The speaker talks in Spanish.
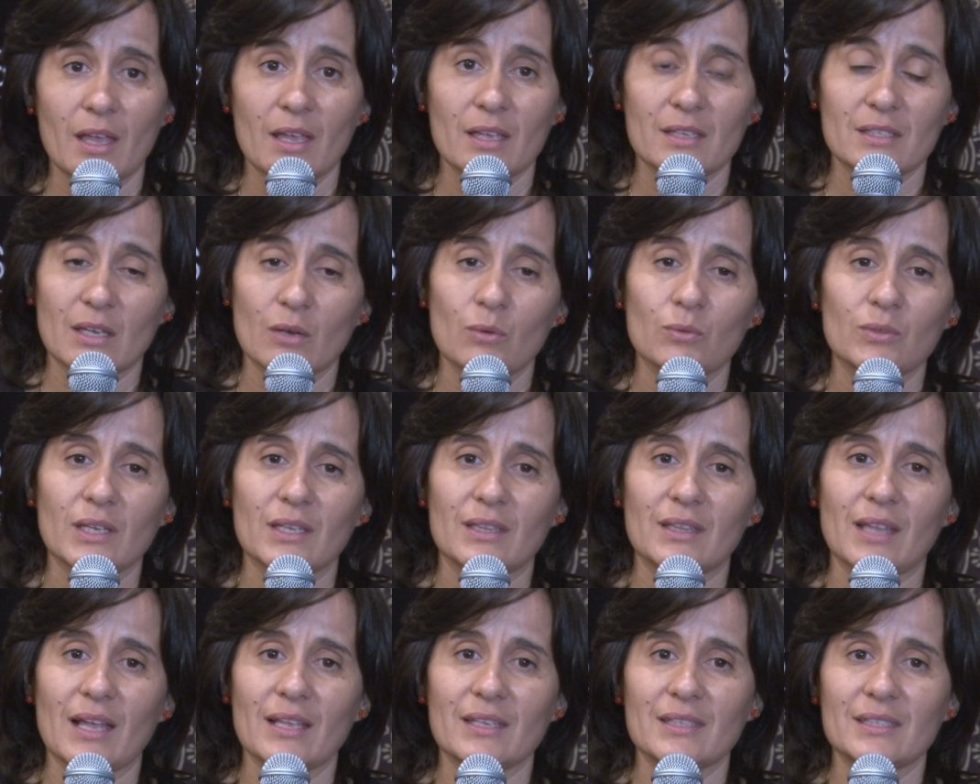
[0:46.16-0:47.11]
Segunda
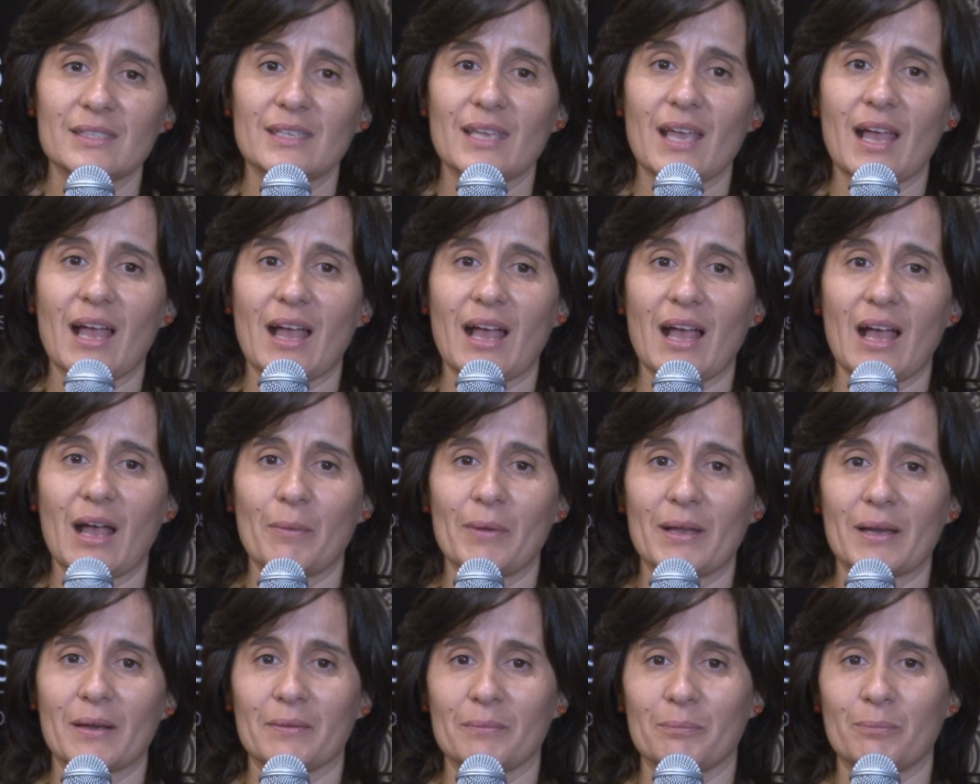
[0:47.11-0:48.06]
instancia, a
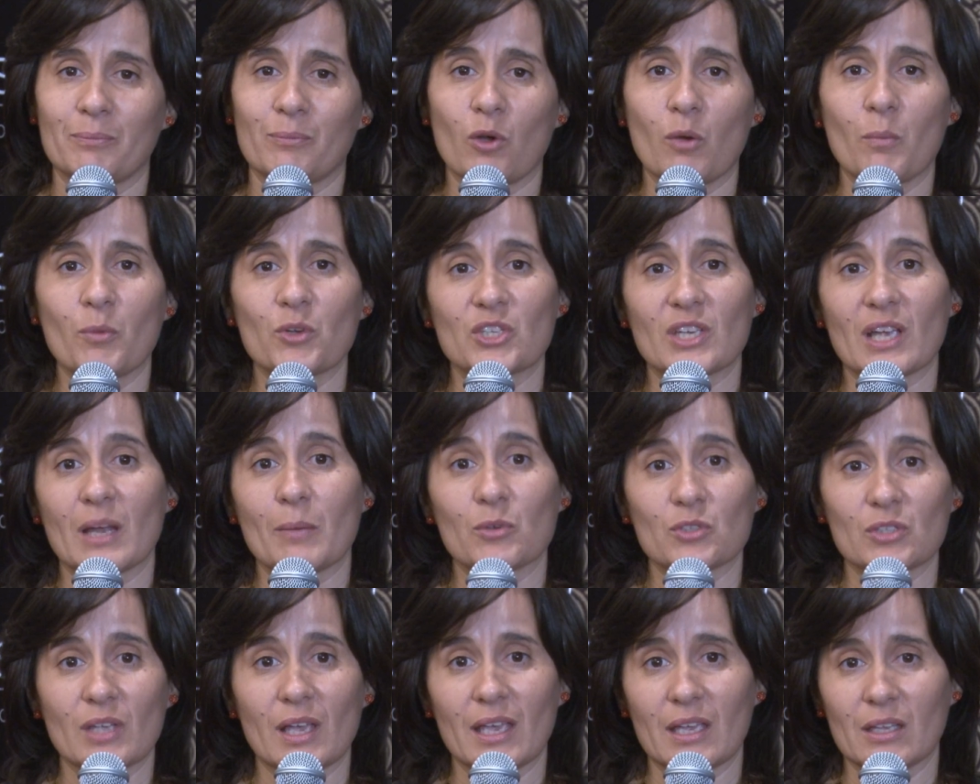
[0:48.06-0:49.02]
ver, ¿cómo
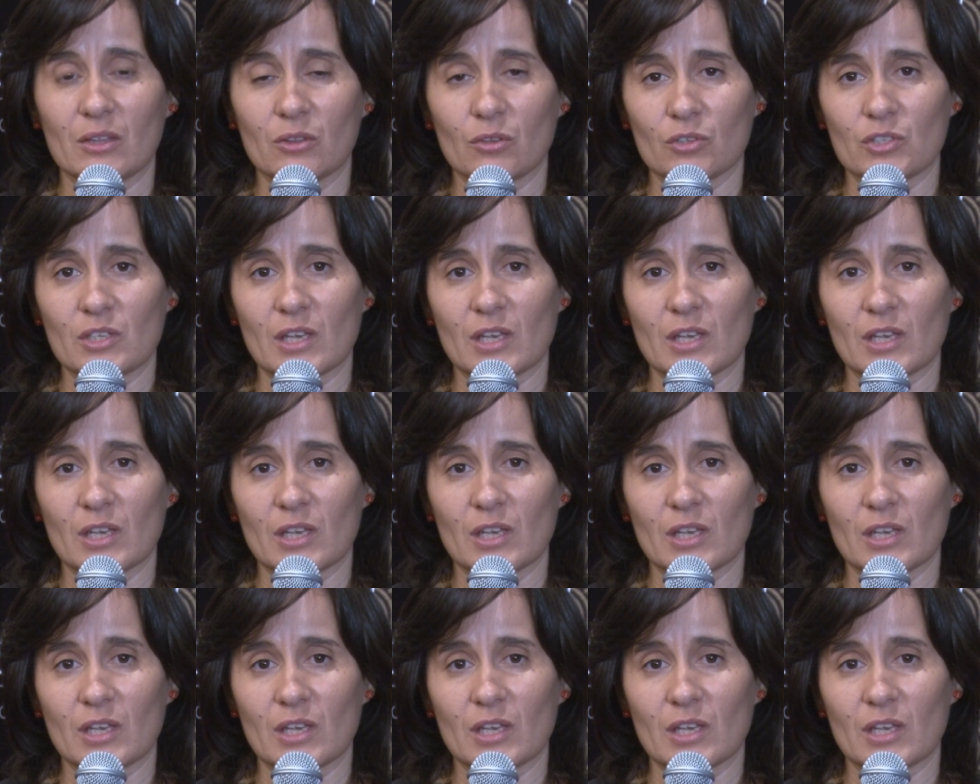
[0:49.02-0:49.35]
llegamos a esto?